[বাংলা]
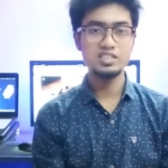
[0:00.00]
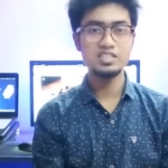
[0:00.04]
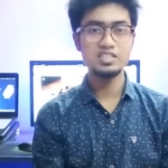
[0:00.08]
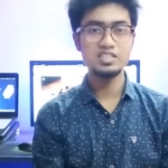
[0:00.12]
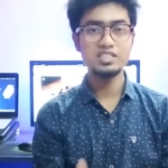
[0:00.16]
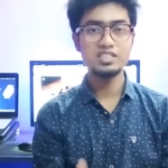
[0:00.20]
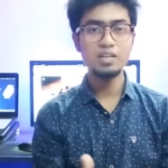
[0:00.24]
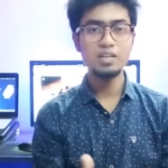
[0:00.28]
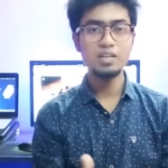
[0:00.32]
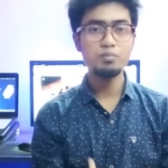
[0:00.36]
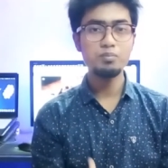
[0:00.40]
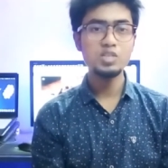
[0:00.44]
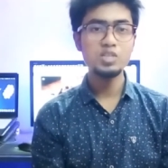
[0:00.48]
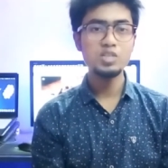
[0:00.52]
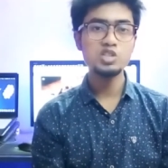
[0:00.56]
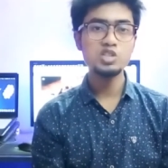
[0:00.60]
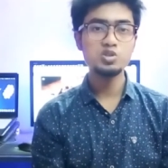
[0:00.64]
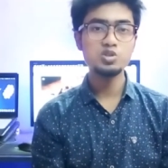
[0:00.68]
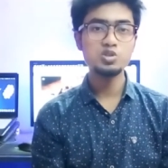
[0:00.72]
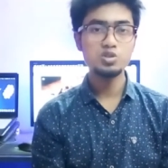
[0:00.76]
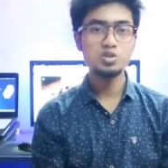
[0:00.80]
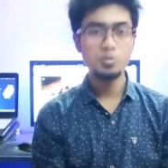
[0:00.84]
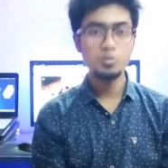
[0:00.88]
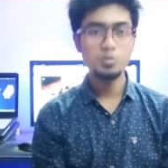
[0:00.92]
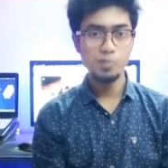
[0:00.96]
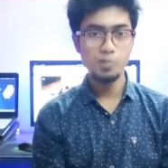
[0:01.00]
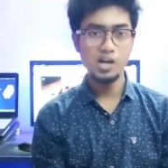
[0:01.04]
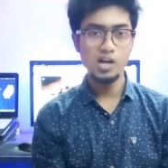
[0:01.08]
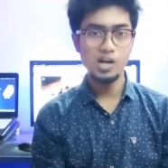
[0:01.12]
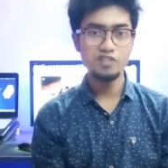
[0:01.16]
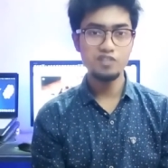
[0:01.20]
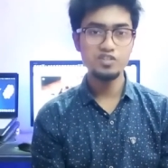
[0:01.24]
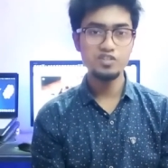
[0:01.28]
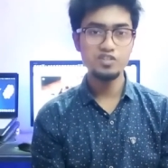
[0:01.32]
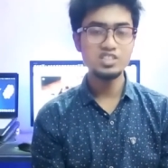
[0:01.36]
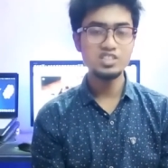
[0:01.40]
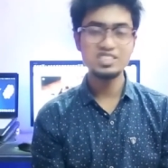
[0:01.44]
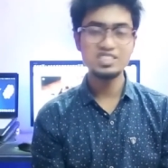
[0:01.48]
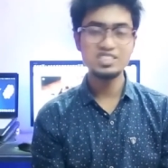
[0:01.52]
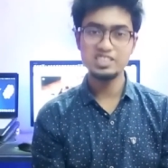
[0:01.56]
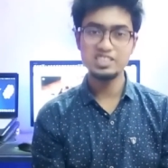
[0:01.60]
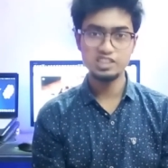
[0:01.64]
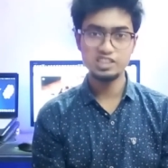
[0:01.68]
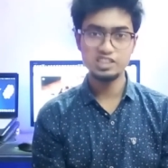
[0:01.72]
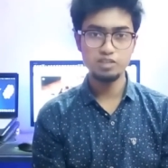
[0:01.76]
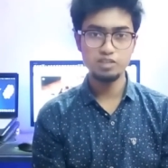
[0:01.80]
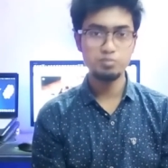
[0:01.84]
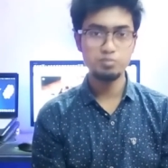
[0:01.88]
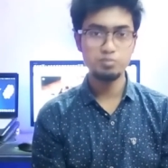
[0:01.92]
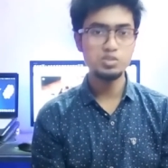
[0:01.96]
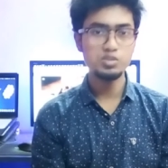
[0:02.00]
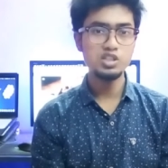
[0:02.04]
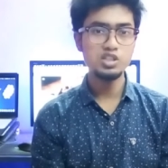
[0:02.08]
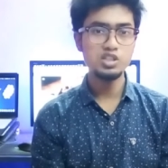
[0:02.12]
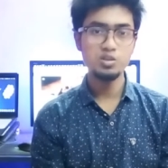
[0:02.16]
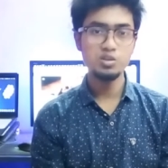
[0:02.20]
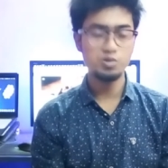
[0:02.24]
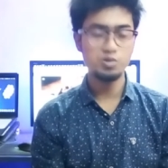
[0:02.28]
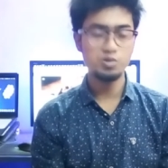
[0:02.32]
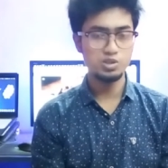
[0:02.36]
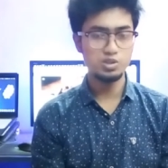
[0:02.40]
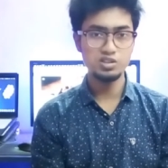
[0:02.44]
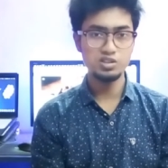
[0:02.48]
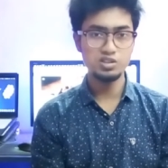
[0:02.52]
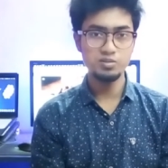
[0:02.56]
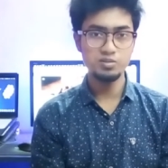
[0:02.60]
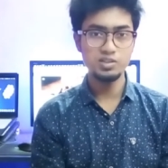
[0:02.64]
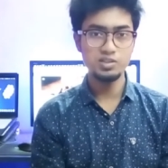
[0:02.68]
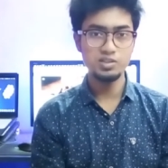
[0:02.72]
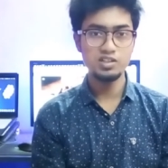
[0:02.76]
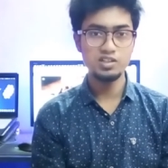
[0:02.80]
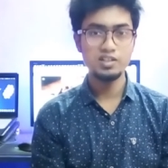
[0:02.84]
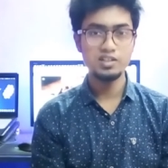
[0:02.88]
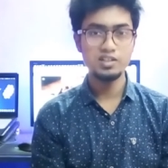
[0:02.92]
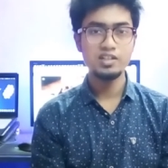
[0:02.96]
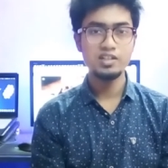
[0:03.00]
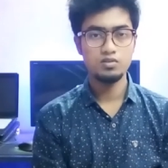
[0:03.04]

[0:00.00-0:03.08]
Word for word: যেটা আপনার জন্য পারফেক্ট সেটি আপনি করে নেবেন